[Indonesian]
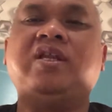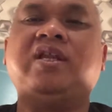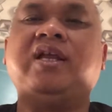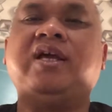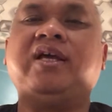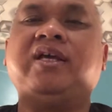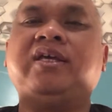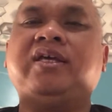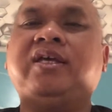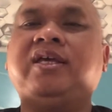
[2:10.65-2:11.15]

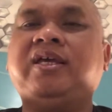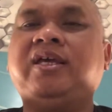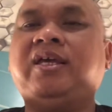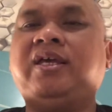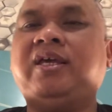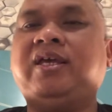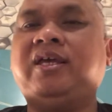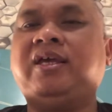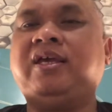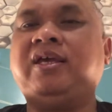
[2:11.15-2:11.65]

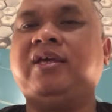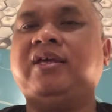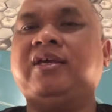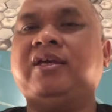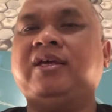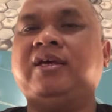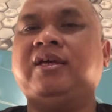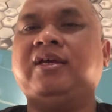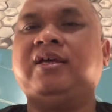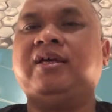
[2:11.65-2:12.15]
lagi,
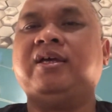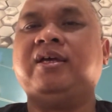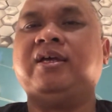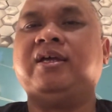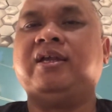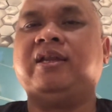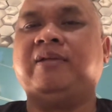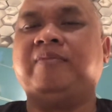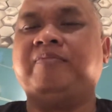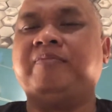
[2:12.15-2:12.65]

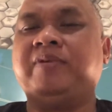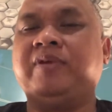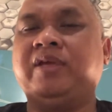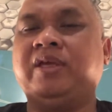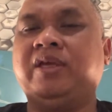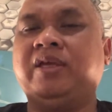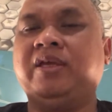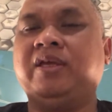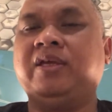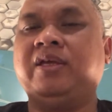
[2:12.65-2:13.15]
lebih
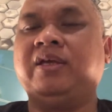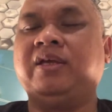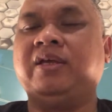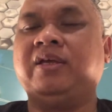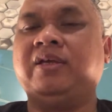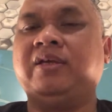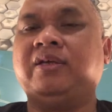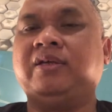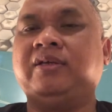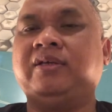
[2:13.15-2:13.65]

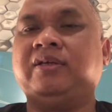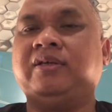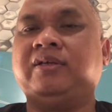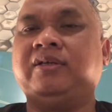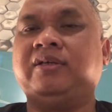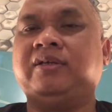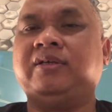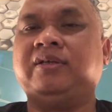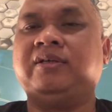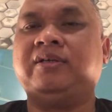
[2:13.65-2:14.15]
eh,